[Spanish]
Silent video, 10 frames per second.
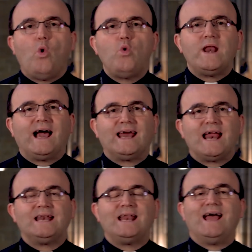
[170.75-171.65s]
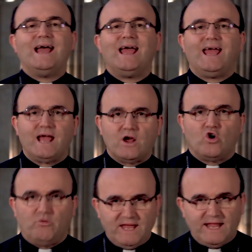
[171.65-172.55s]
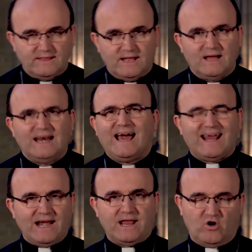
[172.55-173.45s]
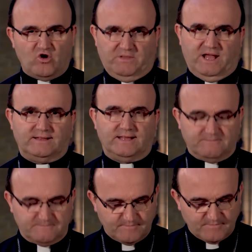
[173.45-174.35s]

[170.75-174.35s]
una gran encomienda, la gran encomienda.